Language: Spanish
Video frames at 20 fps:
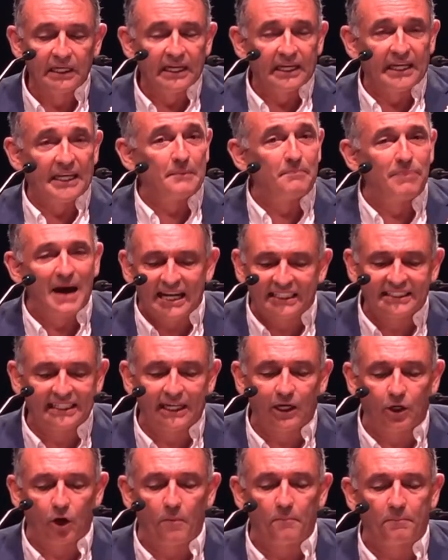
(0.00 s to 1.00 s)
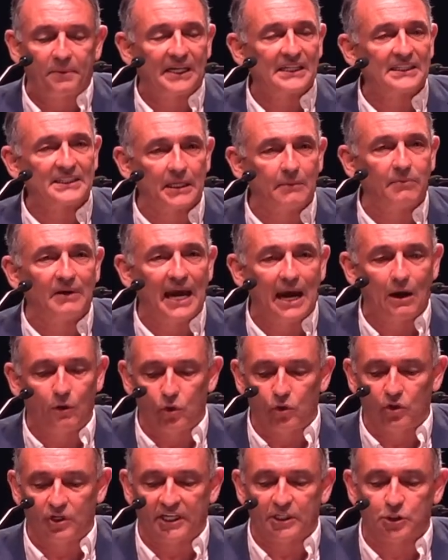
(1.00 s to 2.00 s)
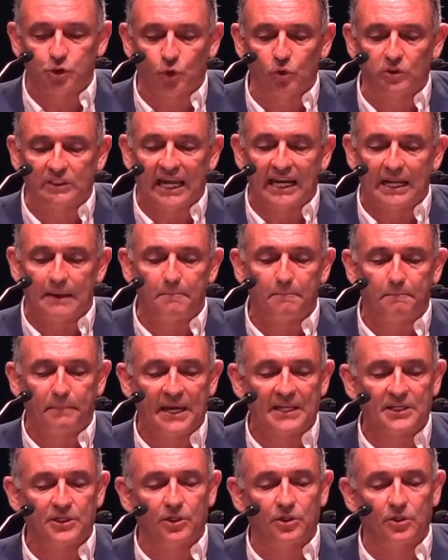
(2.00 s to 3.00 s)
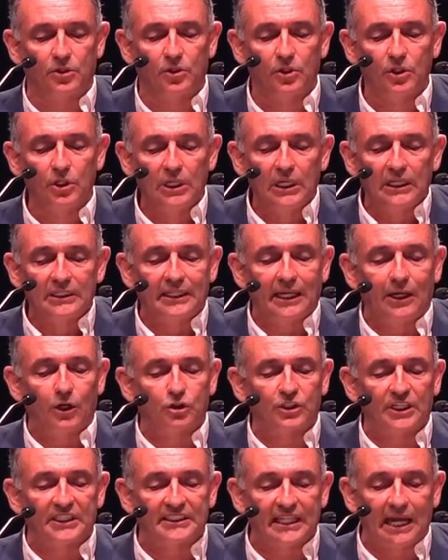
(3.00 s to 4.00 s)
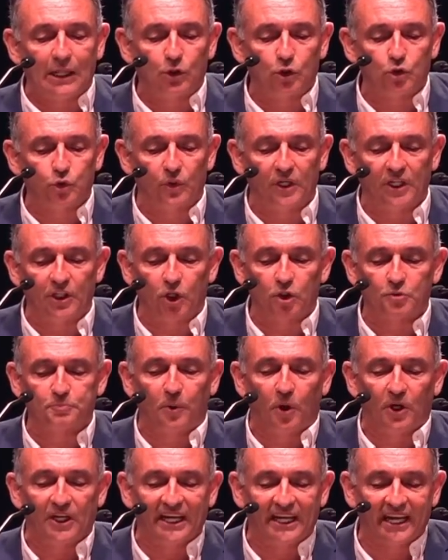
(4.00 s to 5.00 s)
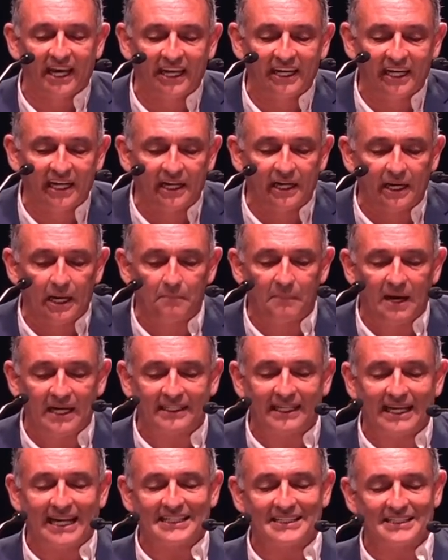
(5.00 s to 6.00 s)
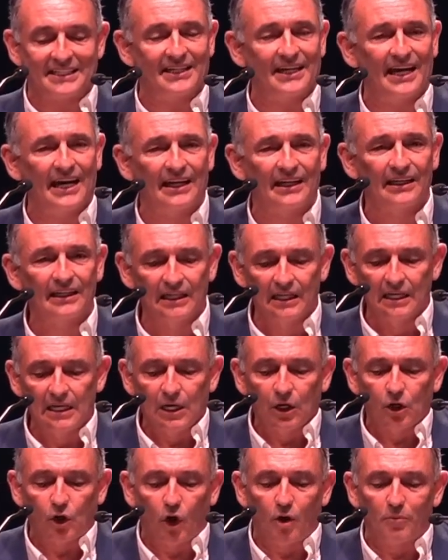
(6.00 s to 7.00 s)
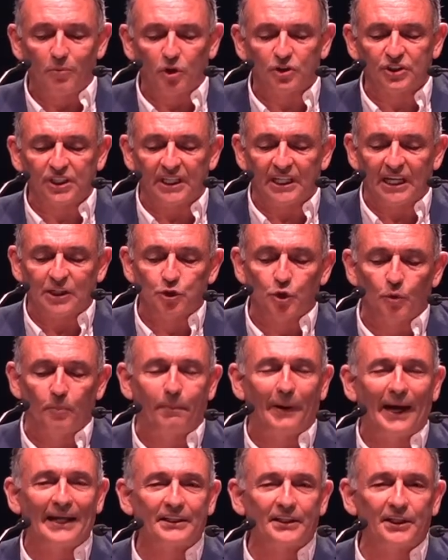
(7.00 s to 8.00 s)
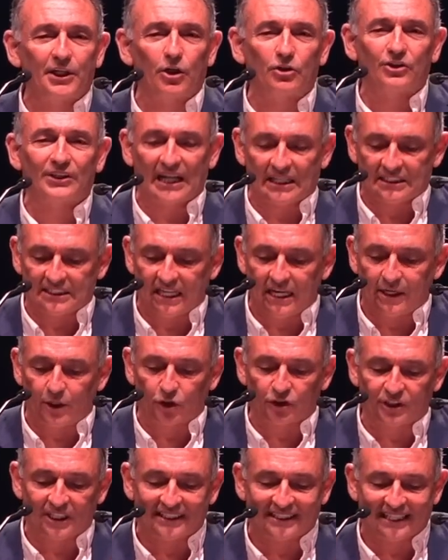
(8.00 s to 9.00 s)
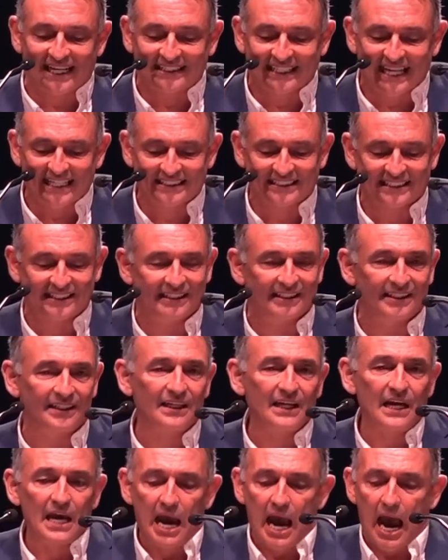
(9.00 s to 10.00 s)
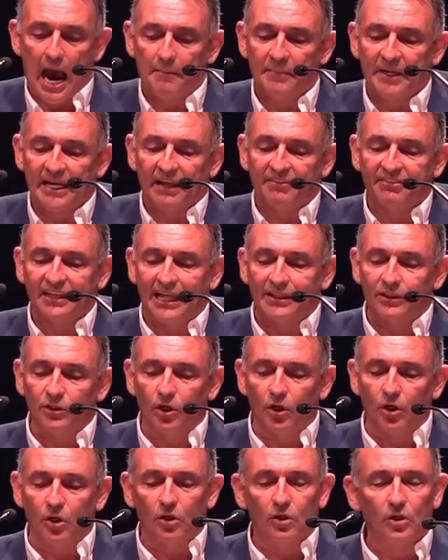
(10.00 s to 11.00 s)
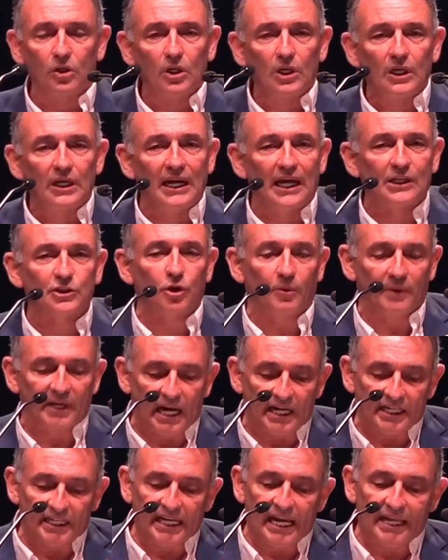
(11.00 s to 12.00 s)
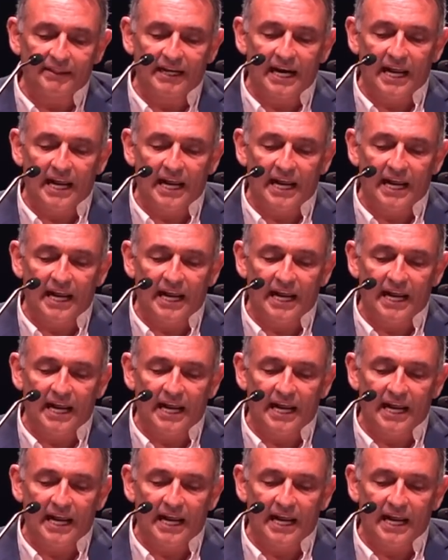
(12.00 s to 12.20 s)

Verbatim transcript: Y más incomprensible aún resulta el empeño de los Estados Unidos por ingerir en el mar de la China como si de su patrio trasero se tratase, amenazando la soberanía de